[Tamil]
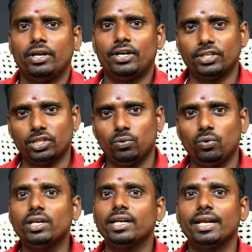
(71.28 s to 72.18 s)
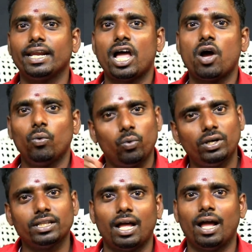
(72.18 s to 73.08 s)
என்ன சார் உருட்டுன்னு கேட்டீங்கன்னா
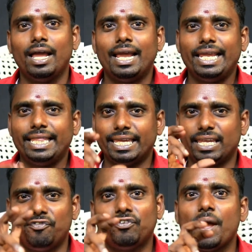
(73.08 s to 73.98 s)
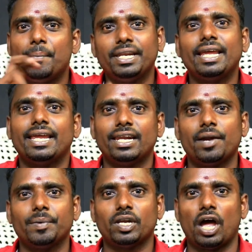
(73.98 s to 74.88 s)
உருட்டு தான் இந்த கிஃப்ட் அப்படின்னா என்ன
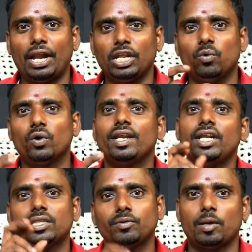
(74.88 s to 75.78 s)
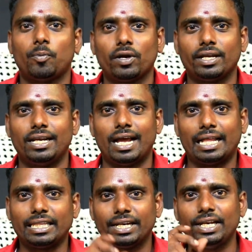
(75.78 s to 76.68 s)
அப்படின்னா நீங்கள் ஒரு ரீல்ஸ் வீடியோ போகிறீங்களா
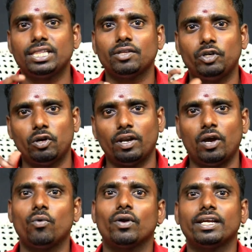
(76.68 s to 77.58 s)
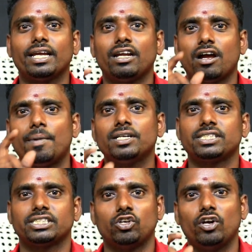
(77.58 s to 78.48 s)
அந்த ரீல்ஸ் வீடியோவில் உங்களுக்கு கமெண்ட்
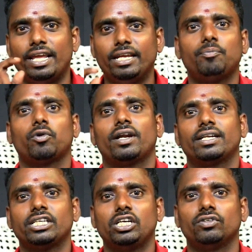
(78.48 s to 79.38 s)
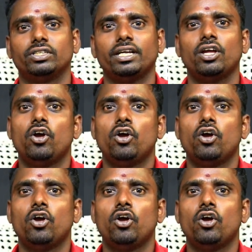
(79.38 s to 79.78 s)
செக்ஷனில் லைக் போடுற இடத்துலையே வந்து